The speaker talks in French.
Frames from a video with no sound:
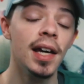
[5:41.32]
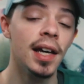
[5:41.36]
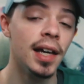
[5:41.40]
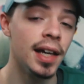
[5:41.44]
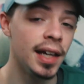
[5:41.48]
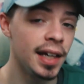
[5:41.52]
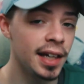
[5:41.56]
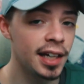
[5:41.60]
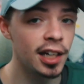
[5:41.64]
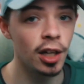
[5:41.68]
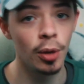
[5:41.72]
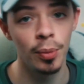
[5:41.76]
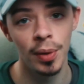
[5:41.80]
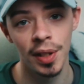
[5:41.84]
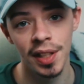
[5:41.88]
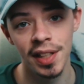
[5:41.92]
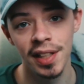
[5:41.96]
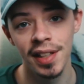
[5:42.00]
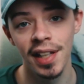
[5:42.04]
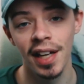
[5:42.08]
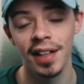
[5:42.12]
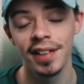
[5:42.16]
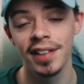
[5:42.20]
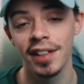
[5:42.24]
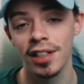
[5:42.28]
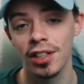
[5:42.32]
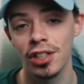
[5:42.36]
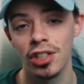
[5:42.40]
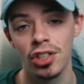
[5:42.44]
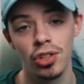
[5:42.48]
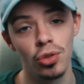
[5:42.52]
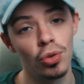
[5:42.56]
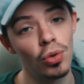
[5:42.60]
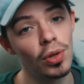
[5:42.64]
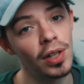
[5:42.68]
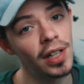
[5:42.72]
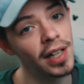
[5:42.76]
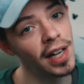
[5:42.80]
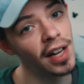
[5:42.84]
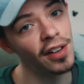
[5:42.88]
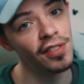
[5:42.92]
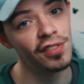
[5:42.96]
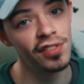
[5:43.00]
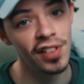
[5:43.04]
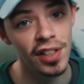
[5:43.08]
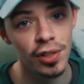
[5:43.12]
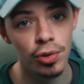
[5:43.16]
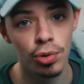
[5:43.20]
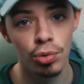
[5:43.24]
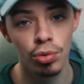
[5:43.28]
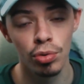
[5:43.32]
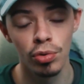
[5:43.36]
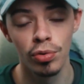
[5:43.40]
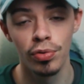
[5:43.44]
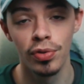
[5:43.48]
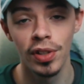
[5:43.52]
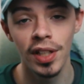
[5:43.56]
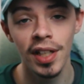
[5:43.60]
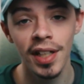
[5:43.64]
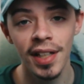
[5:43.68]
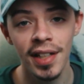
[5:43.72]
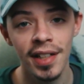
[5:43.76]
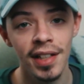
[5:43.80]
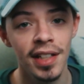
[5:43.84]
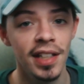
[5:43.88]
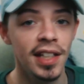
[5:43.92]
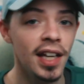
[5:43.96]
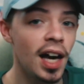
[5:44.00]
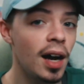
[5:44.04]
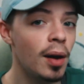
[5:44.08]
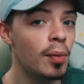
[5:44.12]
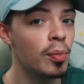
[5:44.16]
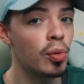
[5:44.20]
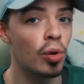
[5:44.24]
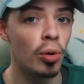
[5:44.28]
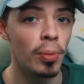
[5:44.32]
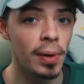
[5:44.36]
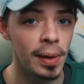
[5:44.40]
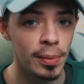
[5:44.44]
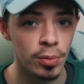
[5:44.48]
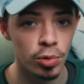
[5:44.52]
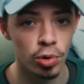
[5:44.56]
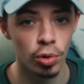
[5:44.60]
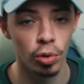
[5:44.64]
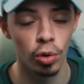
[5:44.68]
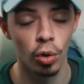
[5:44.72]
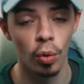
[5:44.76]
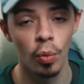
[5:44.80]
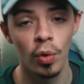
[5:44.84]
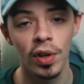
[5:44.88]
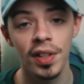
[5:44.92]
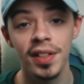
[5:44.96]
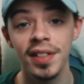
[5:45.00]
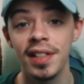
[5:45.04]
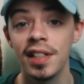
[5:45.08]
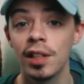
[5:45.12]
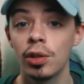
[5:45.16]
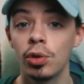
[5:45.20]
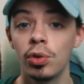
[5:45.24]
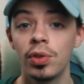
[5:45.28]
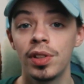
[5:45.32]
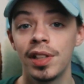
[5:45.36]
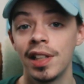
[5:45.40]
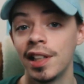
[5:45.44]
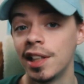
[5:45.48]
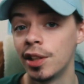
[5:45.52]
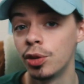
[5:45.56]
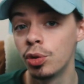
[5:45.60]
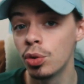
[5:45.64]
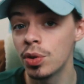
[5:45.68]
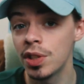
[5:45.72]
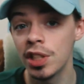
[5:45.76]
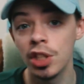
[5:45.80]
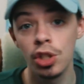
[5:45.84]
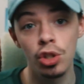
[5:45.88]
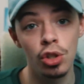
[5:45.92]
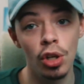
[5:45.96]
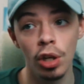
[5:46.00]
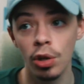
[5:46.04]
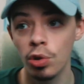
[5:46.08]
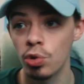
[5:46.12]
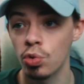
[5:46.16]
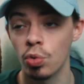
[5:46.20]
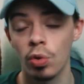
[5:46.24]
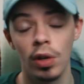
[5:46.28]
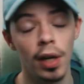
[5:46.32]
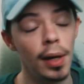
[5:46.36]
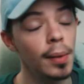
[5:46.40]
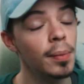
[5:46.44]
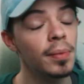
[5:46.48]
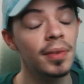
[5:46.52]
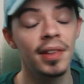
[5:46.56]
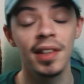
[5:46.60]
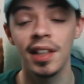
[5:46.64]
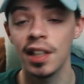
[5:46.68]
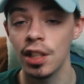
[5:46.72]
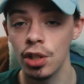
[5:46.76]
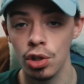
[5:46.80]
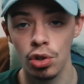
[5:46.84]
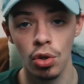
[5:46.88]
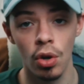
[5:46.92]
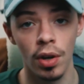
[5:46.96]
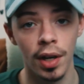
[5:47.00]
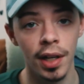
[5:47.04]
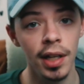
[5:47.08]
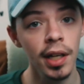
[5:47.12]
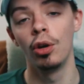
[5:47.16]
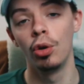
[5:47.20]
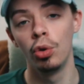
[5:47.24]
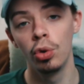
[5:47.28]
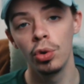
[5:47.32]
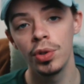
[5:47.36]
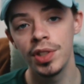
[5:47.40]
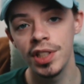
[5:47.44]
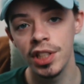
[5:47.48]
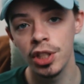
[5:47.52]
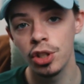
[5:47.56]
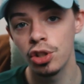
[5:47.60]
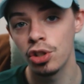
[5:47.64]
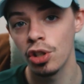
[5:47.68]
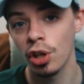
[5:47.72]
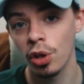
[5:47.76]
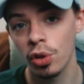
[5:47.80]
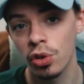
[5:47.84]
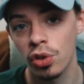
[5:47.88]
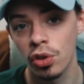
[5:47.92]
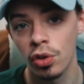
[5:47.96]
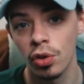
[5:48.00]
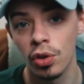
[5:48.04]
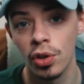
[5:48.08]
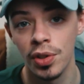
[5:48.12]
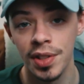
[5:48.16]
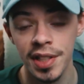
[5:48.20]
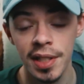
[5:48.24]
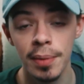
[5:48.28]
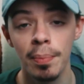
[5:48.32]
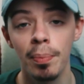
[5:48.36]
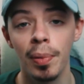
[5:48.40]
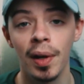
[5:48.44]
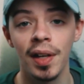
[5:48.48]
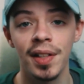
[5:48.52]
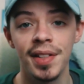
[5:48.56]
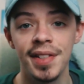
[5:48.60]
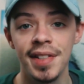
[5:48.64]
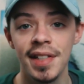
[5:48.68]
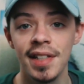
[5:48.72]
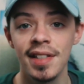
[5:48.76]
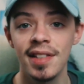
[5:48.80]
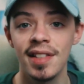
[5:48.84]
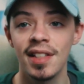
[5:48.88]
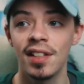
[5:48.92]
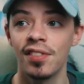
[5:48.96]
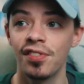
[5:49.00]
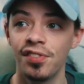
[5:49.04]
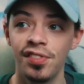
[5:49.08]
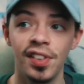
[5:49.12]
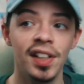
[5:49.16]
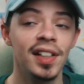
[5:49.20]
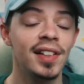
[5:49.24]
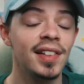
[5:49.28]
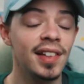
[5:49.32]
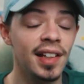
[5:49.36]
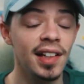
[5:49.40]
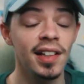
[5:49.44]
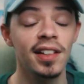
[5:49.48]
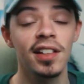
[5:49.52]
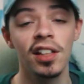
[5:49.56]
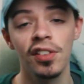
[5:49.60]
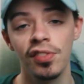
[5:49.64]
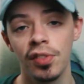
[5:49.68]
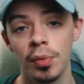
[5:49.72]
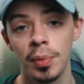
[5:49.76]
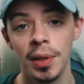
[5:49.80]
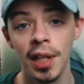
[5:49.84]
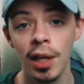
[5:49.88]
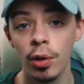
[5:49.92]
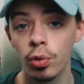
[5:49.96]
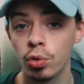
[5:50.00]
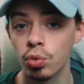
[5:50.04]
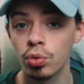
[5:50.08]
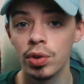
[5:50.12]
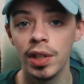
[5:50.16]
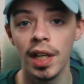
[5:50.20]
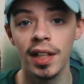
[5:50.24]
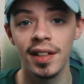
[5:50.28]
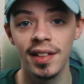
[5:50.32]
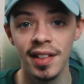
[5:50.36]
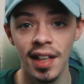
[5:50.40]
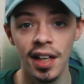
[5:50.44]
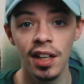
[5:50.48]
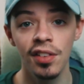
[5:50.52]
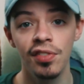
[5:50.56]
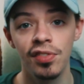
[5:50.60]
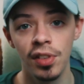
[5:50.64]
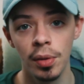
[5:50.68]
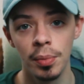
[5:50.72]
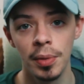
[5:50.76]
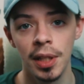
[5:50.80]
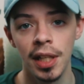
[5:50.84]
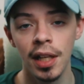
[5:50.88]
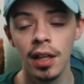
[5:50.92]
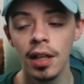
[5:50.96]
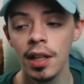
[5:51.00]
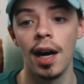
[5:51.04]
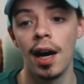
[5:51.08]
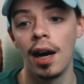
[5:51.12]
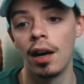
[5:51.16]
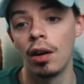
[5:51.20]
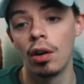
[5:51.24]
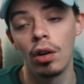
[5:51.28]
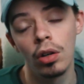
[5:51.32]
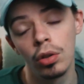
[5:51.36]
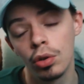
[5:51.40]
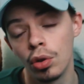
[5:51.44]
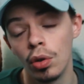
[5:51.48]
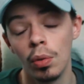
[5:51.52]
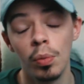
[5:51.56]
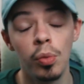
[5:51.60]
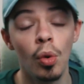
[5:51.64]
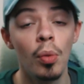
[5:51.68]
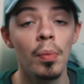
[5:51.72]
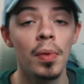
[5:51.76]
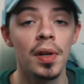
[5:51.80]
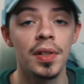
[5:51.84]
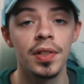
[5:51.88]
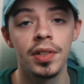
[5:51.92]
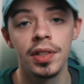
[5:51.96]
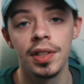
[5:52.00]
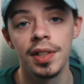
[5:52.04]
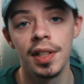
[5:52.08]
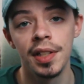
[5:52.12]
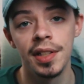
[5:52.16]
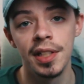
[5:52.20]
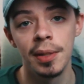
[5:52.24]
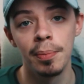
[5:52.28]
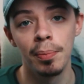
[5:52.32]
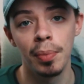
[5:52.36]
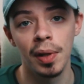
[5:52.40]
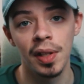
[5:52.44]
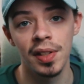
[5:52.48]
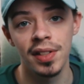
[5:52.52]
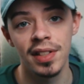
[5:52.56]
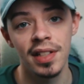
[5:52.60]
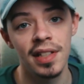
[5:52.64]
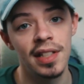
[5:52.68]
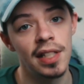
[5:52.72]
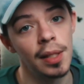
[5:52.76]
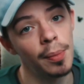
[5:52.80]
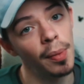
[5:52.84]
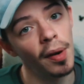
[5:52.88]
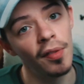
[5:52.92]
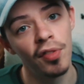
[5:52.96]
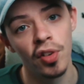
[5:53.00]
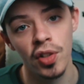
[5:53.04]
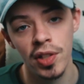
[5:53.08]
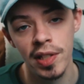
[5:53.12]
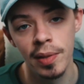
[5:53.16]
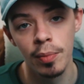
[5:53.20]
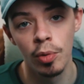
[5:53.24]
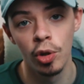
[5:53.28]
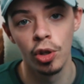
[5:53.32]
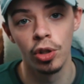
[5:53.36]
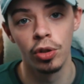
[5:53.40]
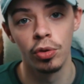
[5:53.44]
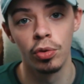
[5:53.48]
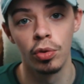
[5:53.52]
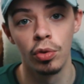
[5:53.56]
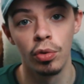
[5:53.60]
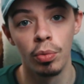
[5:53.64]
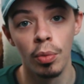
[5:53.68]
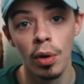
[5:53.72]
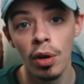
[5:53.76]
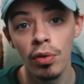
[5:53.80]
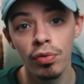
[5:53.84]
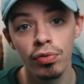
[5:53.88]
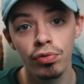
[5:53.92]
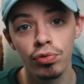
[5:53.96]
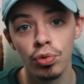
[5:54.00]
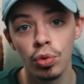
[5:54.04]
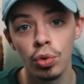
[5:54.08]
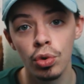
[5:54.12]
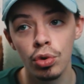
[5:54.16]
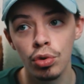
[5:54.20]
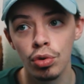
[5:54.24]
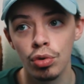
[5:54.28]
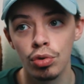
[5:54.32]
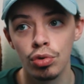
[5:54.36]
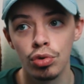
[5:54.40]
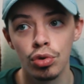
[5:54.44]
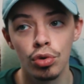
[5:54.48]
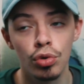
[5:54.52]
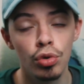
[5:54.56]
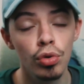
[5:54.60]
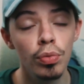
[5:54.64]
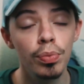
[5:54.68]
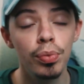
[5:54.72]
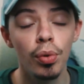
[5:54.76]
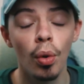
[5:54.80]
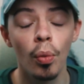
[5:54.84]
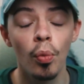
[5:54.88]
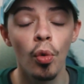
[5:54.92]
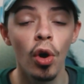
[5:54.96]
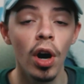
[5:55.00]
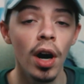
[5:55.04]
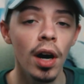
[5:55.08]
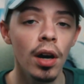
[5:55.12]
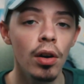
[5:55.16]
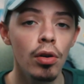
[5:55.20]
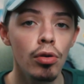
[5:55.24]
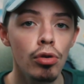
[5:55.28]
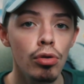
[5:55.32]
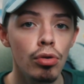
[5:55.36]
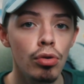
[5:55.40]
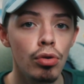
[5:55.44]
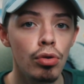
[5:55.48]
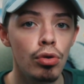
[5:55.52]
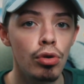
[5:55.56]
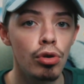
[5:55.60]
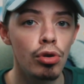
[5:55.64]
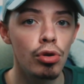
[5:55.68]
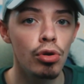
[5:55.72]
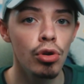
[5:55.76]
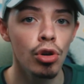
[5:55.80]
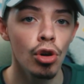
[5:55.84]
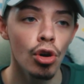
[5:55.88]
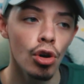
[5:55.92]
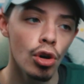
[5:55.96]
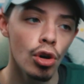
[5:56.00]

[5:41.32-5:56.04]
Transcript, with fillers: et comme l'année dernière, je l'avais soulevé, il y a un problème selon moi, c'est que les deux t-shirts sont quand même très genrés. Le t-shirt euh, Team Princesse fait très très féminin, en tout cas taille féminin, alors que bon bah si t'es Team Princesse, t'es pas forcément une meuf, donc euh, du coup pour moi, euh,